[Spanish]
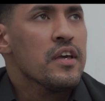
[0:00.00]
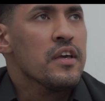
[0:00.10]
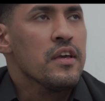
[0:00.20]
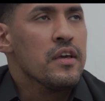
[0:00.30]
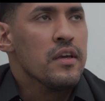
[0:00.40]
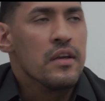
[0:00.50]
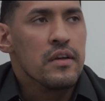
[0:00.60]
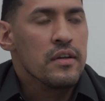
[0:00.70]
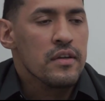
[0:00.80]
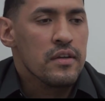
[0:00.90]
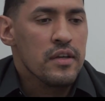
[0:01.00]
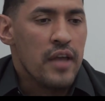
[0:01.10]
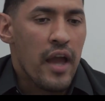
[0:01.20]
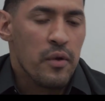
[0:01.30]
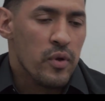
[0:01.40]
Y,
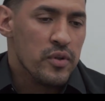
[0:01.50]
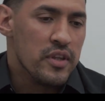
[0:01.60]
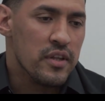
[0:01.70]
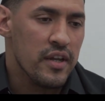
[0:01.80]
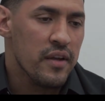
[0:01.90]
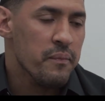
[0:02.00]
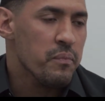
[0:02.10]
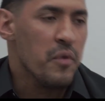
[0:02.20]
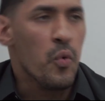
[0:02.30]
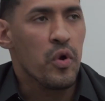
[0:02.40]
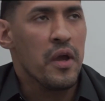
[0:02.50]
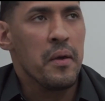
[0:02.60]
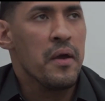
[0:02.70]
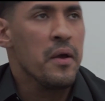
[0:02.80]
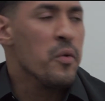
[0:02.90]
y, ahí cuando entré, me
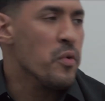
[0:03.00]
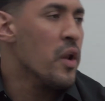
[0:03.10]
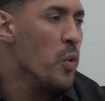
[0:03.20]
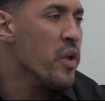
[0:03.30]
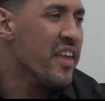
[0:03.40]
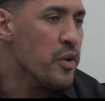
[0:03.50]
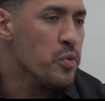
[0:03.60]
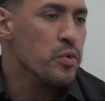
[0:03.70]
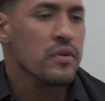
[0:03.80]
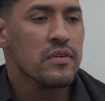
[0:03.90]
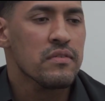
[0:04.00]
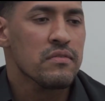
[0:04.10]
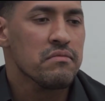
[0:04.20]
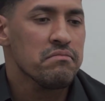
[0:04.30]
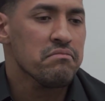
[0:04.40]
busqué una novia de judo,
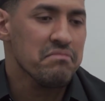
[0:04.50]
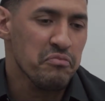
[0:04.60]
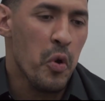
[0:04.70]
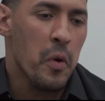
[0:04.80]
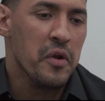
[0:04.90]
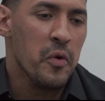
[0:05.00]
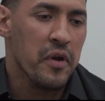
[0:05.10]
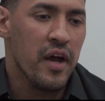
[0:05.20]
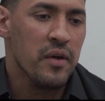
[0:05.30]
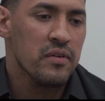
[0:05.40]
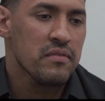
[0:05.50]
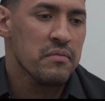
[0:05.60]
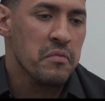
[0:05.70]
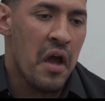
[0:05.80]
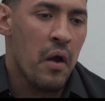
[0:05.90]
noveno grado,
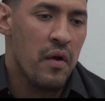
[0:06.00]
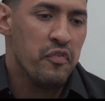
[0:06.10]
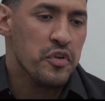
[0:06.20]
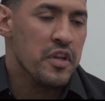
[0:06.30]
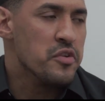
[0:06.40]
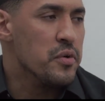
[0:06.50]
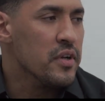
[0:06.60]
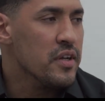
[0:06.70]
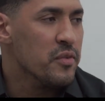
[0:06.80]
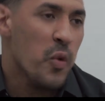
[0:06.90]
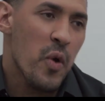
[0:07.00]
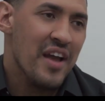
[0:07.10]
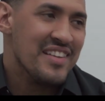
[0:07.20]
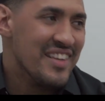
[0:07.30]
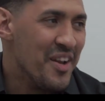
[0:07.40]
una java fortachona, no voy
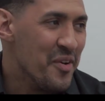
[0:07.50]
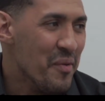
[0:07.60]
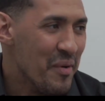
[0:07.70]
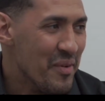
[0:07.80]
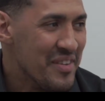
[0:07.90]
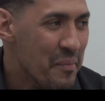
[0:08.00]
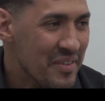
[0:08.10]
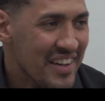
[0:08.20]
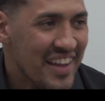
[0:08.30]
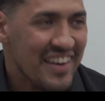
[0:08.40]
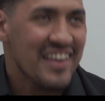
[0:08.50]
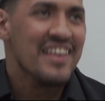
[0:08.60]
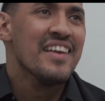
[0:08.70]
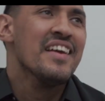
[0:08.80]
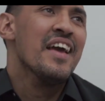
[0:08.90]
a decirle el nombre porque se va a empezar a reír.
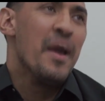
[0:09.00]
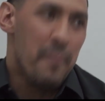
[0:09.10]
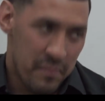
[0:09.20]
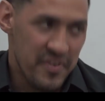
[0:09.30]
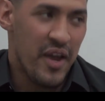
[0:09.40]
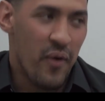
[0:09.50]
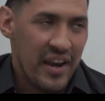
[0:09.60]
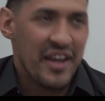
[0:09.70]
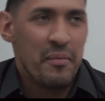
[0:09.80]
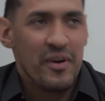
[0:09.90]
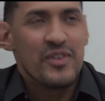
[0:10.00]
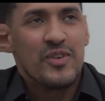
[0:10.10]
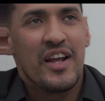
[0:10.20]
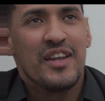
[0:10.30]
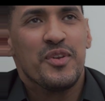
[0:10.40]
Llegó al equipo
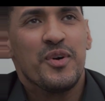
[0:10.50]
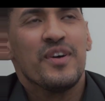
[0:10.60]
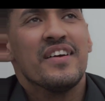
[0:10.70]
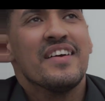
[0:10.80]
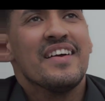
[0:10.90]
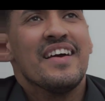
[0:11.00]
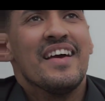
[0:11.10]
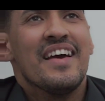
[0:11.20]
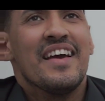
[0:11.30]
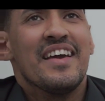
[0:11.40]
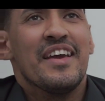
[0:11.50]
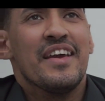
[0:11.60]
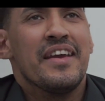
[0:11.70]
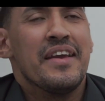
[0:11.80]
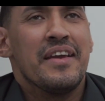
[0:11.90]
nacional y todo.
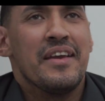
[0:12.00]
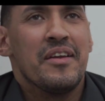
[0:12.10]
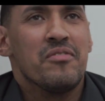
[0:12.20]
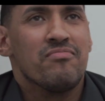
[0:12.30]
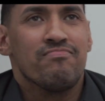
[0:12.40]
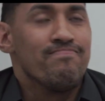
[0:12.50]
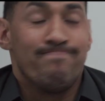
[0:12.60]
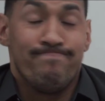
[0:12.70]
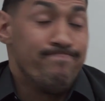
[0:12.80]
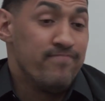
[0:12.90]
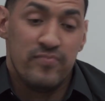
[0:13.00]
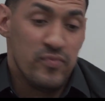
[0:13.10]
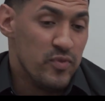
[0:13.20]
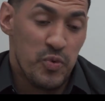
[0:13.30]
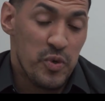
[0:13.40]
Y
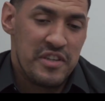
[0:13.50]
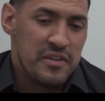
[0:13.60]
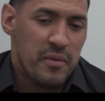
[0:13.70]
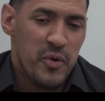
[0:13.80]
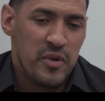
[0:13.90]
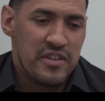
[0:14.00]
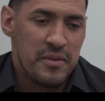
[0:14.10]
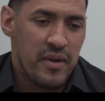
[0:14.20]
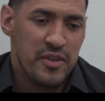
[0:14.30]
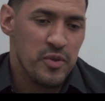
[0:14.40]
durísima, durísima.